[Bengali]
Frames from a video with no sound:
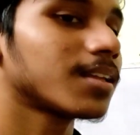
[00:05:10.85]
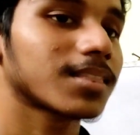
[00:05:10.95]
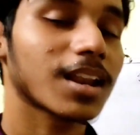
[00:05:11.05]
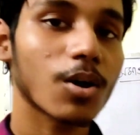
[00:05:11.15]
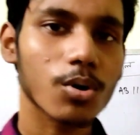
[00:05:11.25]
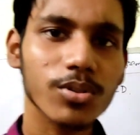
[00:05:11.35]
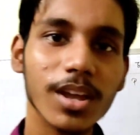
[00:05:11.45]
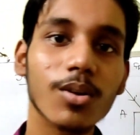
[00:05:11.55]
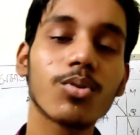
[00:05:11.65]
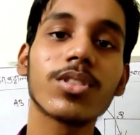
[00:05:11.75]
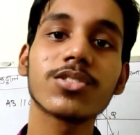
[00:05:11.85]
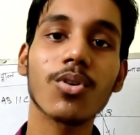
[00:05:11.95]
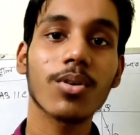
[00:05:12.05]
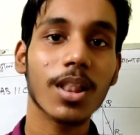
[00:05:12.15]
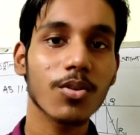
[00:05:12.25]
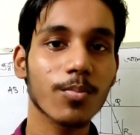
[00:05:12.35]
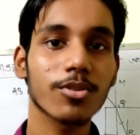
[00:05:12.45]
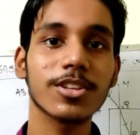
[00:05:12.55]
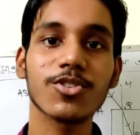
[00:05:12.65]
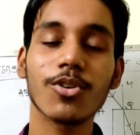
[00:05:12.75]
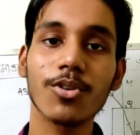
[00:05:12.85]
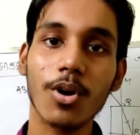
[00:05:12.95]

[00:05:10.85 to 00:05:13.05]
তাহলে ঘন থেকে লঘুতে যখন আলোর প্রতিসরণ